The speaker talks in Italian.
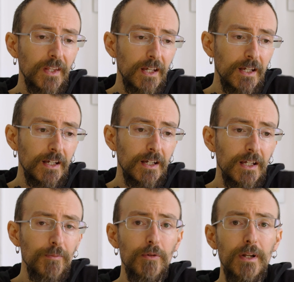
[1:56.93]
eh,
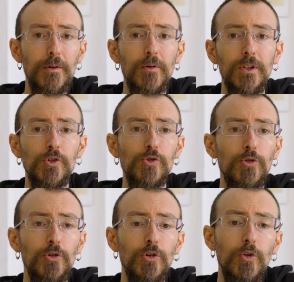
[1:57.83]
I problemi quando
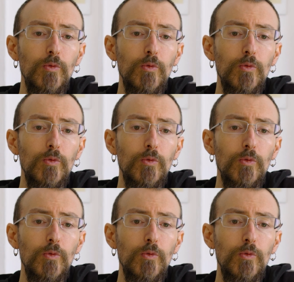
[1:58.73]
sorgono?